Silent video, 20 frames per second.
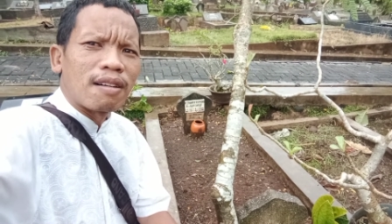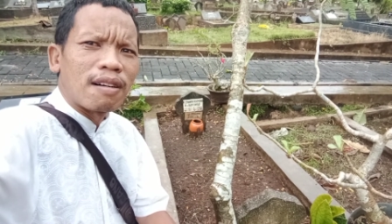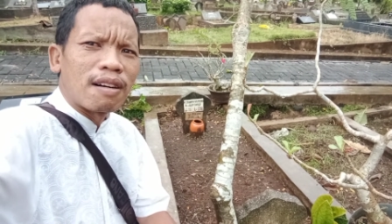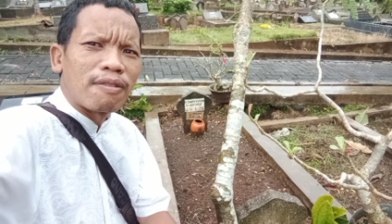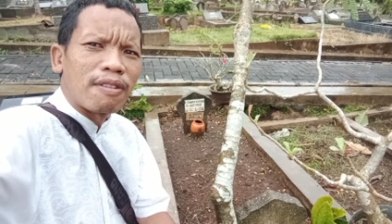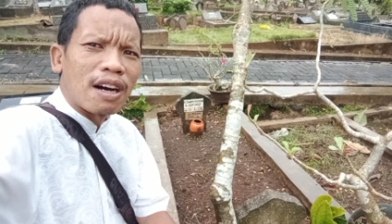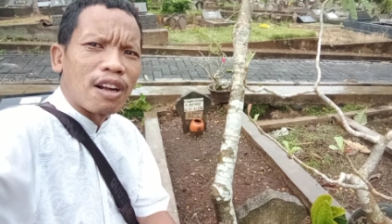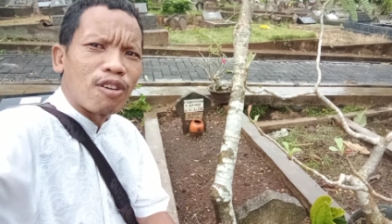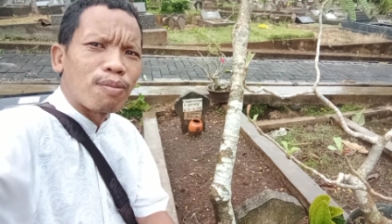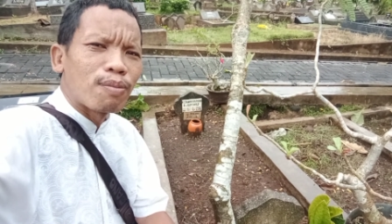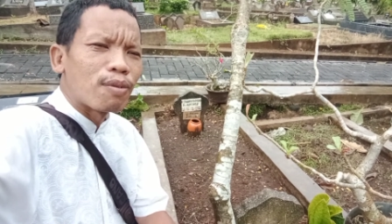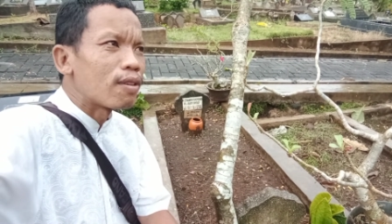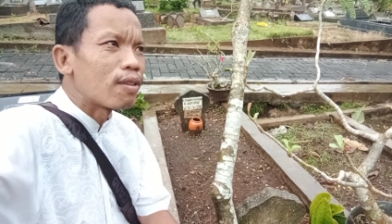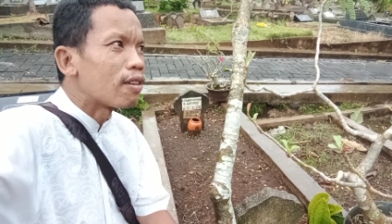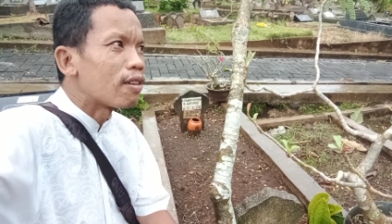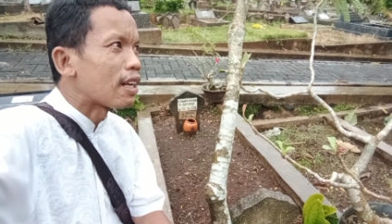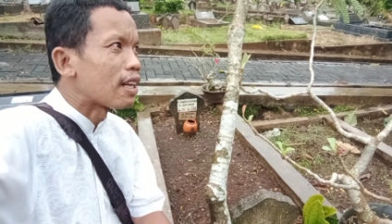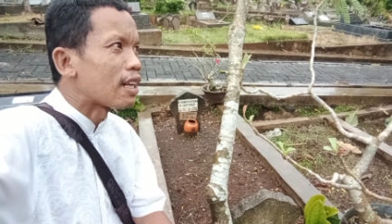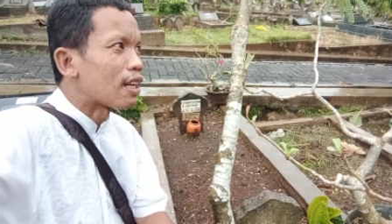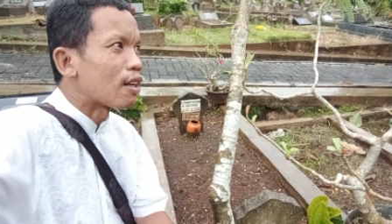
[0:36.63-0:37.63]
walaupun
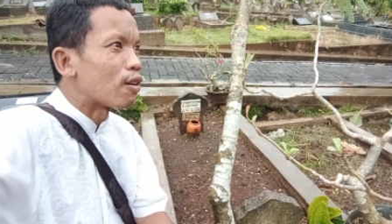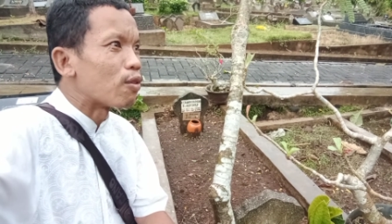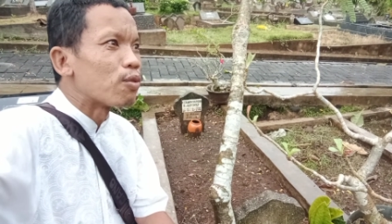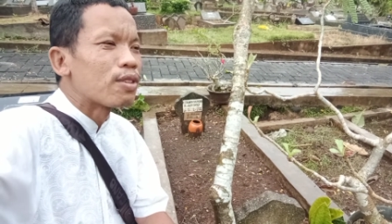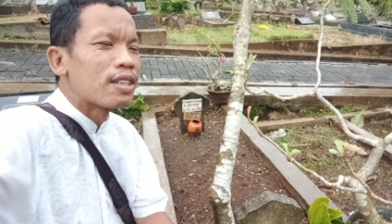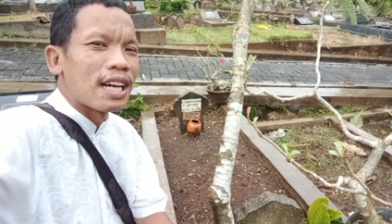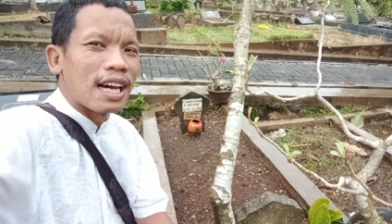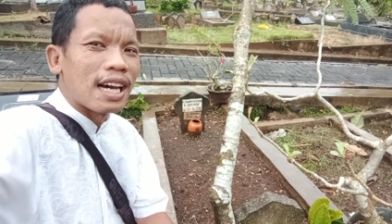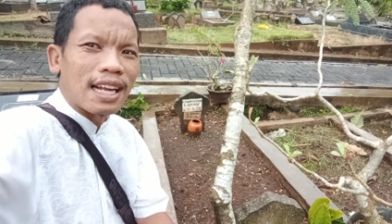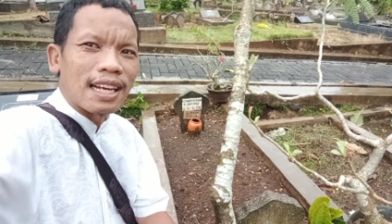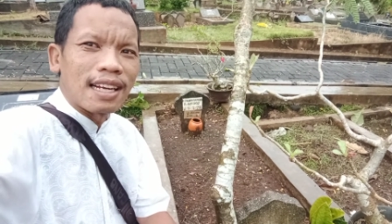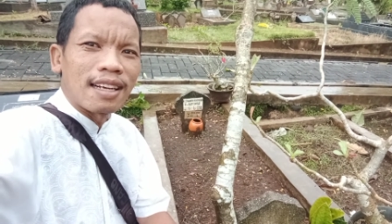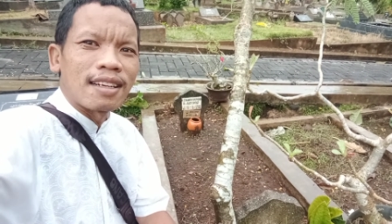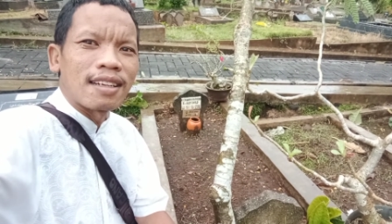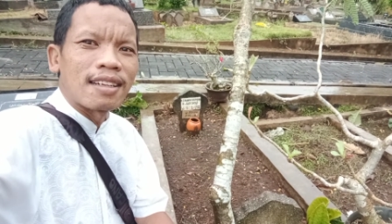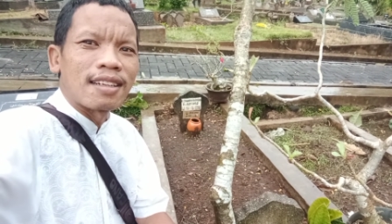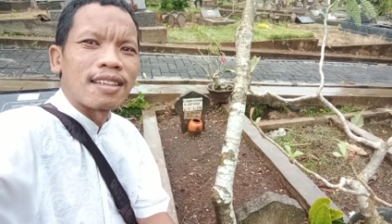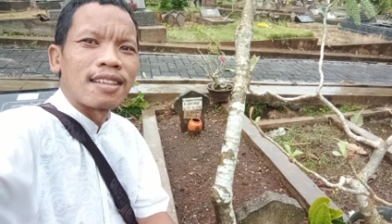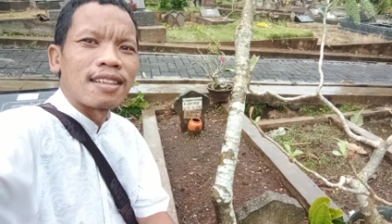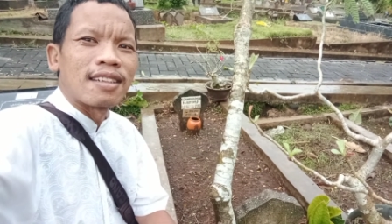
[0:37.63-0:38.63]
ini hujan
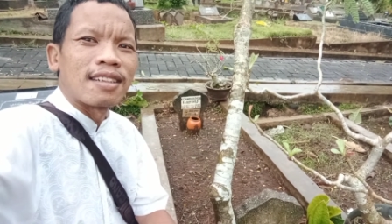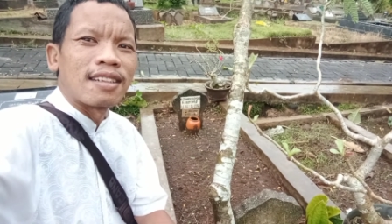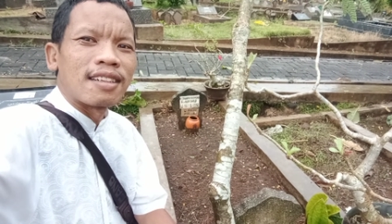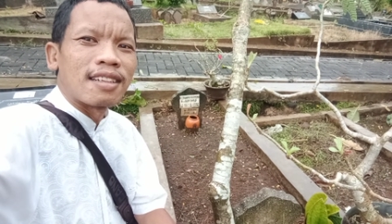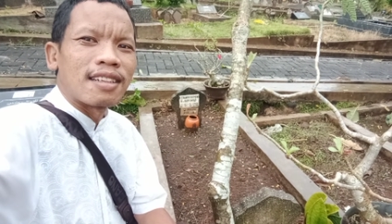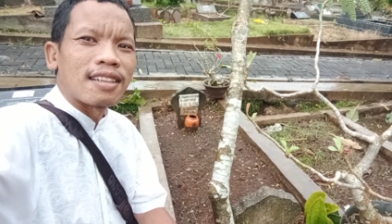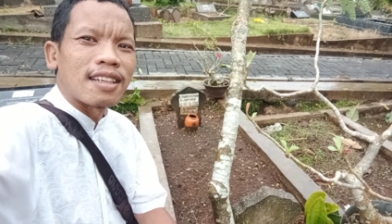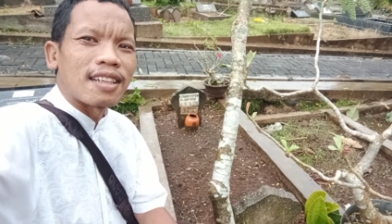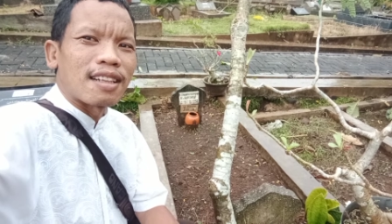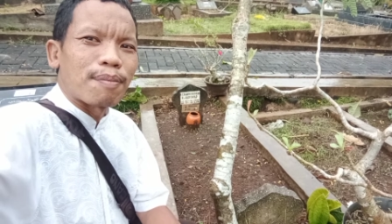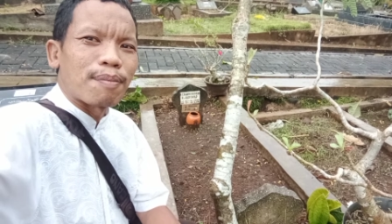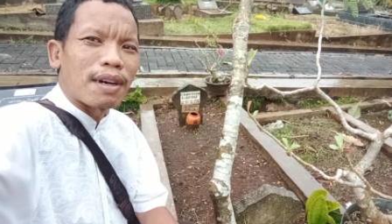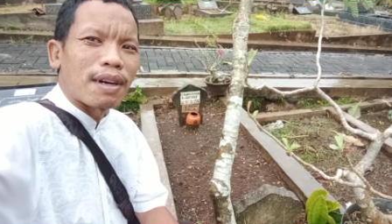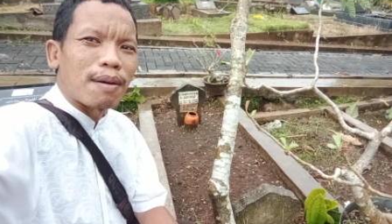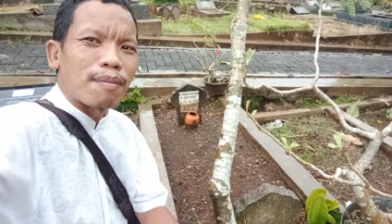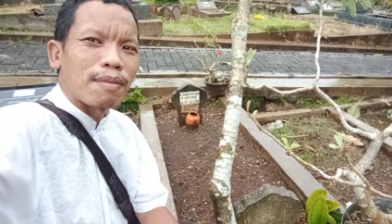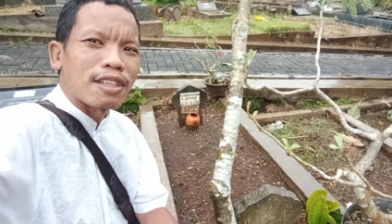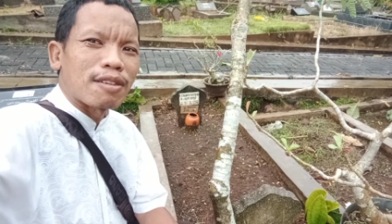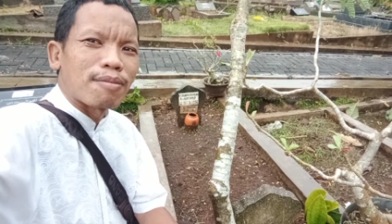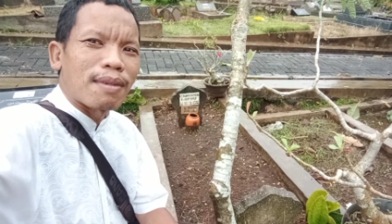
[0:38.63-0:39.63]
tetap
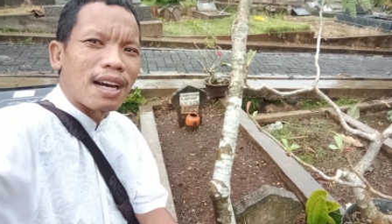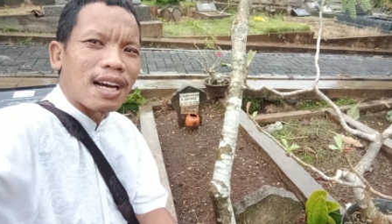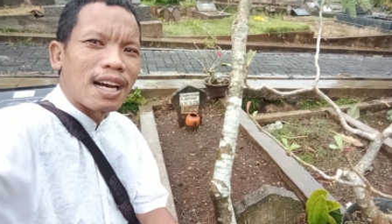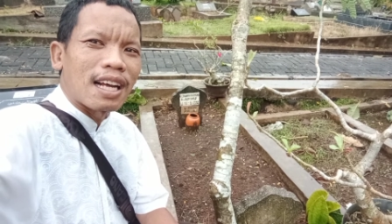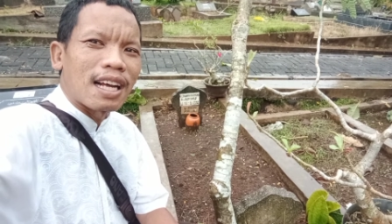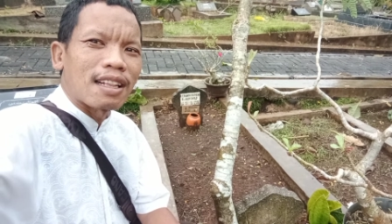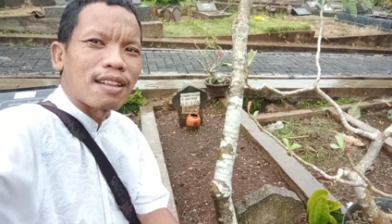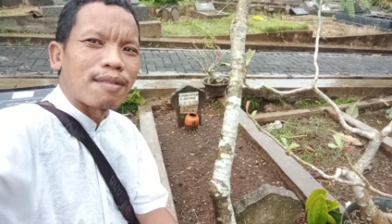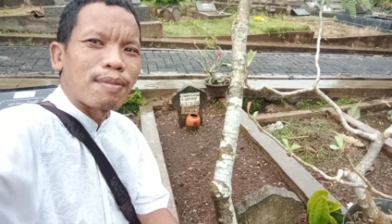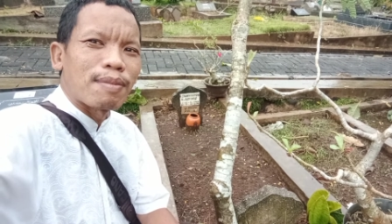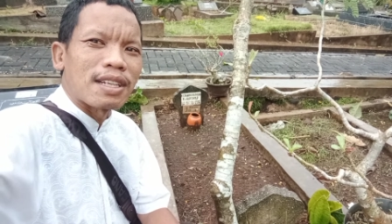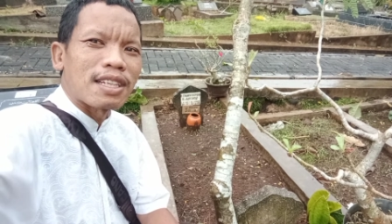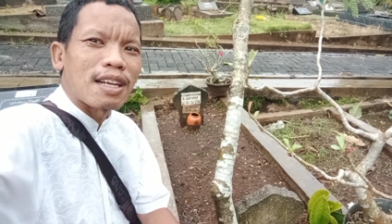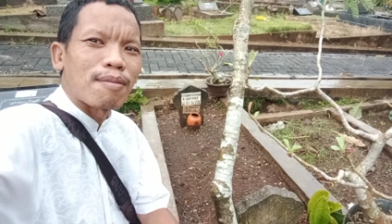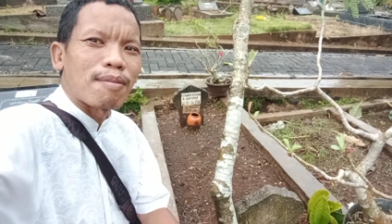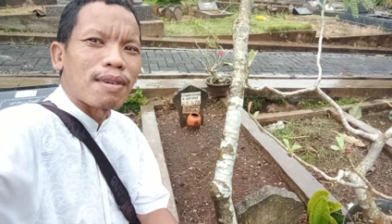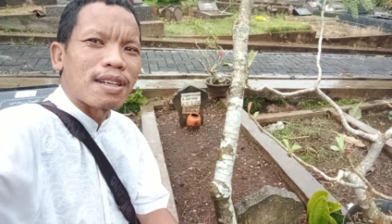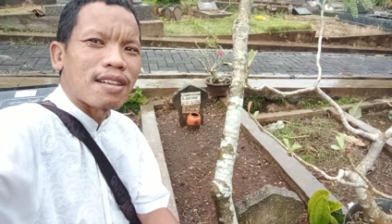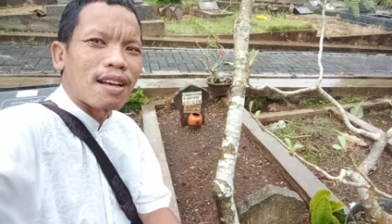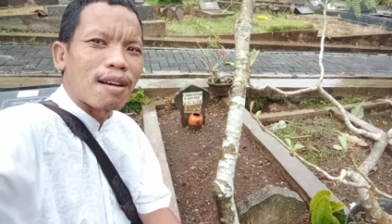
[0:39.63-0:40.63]
kami semangat
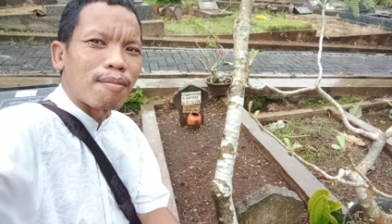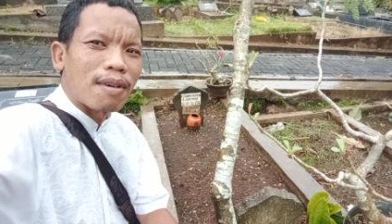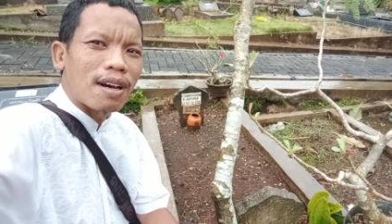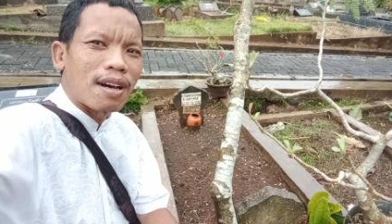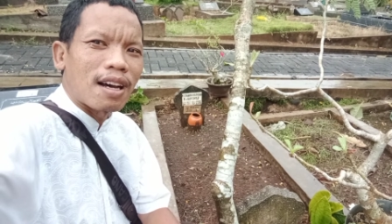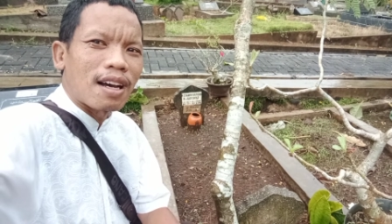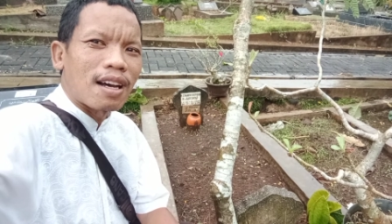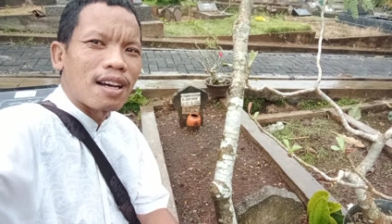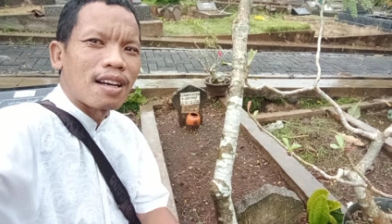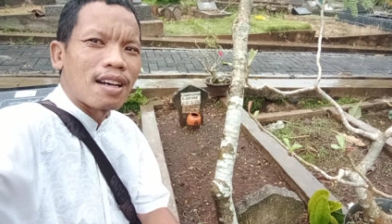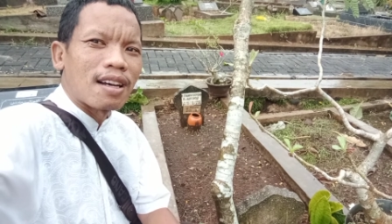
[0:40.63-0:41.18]
bersama-sama